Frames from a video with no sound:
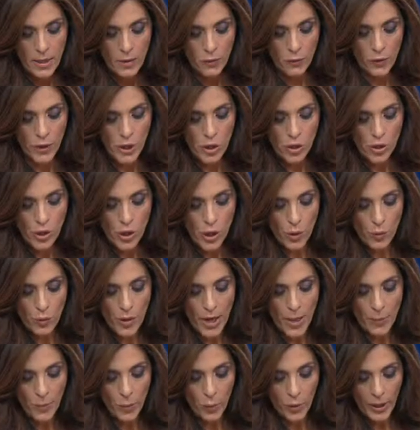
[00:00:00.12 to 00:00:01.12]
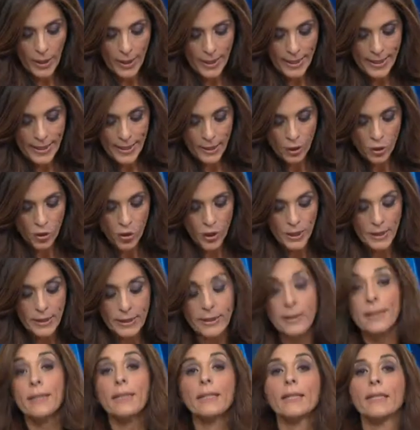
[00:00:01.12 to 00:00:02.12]
Finisce un'epoca in
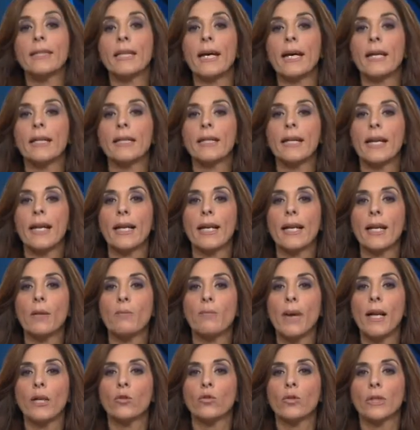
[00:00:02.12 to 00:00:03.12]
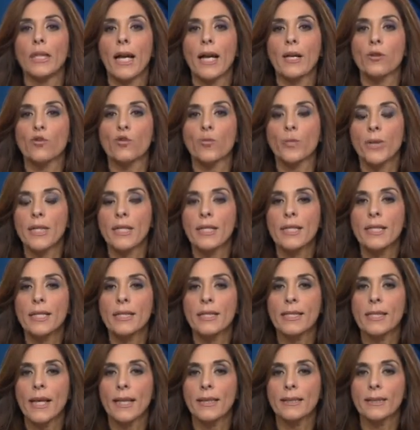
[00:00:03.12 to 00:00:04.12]
Argentina. Nel ballottaggio
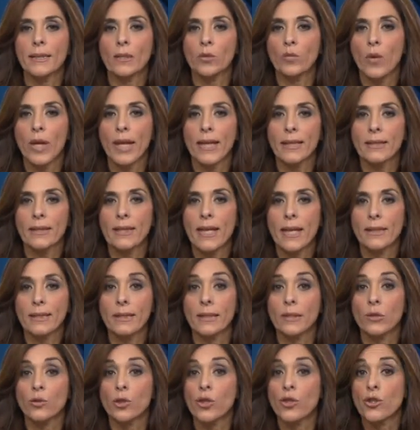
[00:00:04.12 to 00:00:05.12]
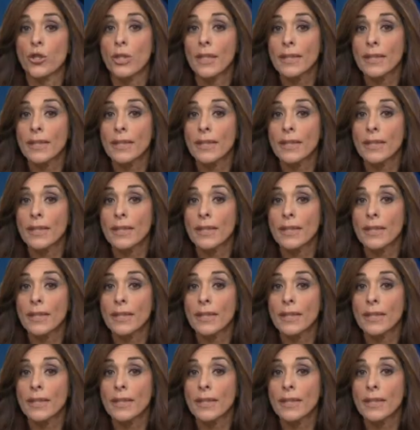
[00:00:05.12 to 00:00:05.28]
presidenziale tra due candidati di origine